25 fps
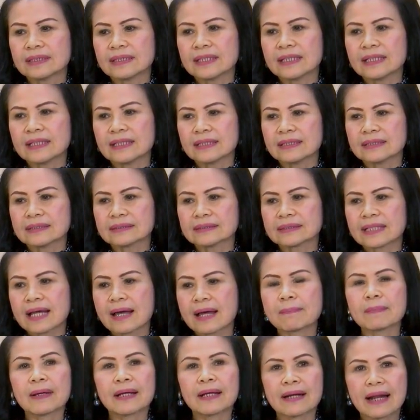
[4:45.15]
อ
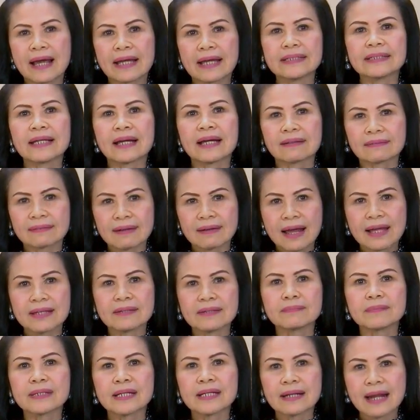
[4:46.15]
ทำอะไรอย่างไร
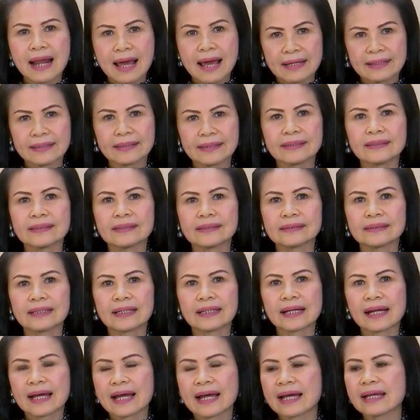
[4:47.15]
เมื่อไหร่
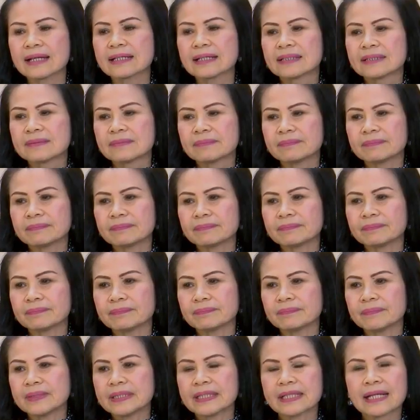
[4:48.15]
นะคะ
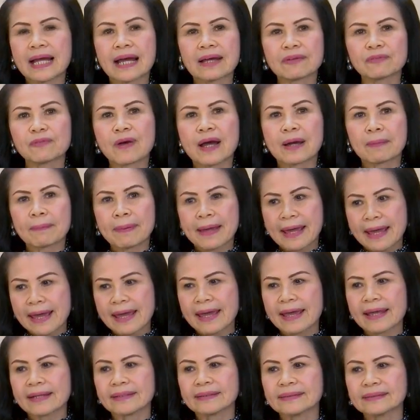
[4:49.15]
มีการวางแผ
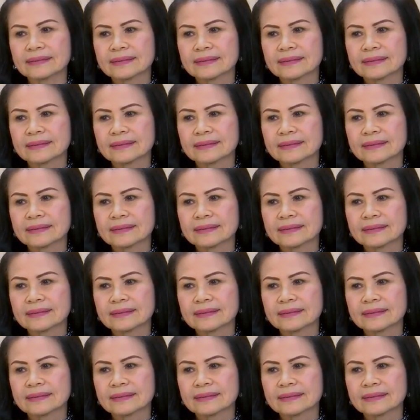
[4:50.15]
น